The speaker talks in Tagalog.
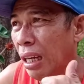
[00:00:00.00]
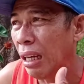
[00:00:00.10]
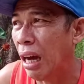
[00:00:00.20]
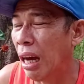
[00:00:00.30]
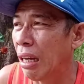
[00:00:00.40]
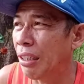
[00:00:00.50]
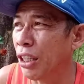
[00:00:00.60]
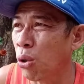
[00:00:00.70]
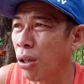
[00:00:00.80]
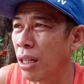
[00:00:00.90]
uh,
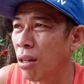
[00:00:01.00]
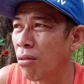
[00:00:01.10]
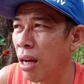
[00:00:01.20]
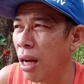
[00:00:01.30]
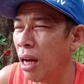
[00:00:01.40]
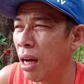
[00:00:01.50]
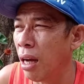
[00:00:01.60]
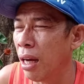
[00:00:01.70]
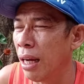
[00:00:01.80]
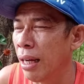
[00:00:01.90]
dito rin ako na
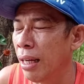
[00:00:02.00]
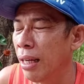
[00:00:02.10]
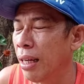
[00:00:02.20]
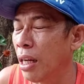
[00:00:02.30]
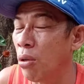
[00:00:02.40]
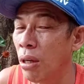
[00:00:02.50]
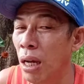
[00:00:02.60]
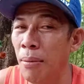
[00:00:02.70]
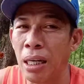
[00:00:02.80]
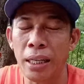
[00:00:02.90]
ano
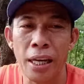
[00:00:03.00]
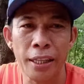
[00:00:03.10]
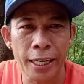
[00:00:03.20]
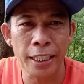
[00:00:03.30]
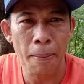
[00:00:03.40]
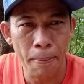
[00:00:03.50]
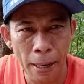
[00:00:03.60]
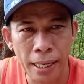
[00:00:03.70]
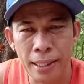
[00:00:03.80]
na nagka-interest sa vlog